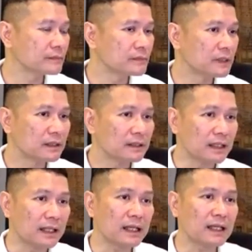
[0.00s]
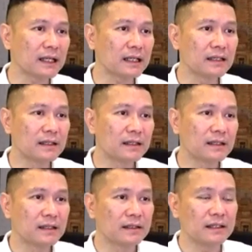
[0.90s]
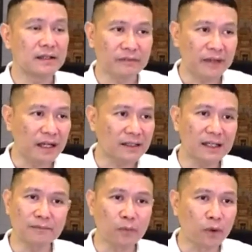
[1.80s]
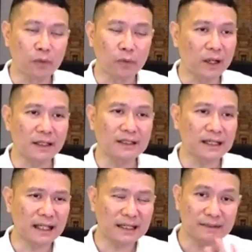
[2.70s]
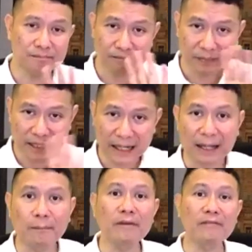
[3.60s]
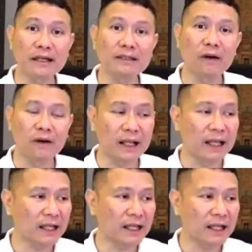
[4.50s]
แต่ถ้ายิ่งฟังยิ่งปวดหัวหรืออะไรนี่ไม่แนะนำให้ฟังต่อนะ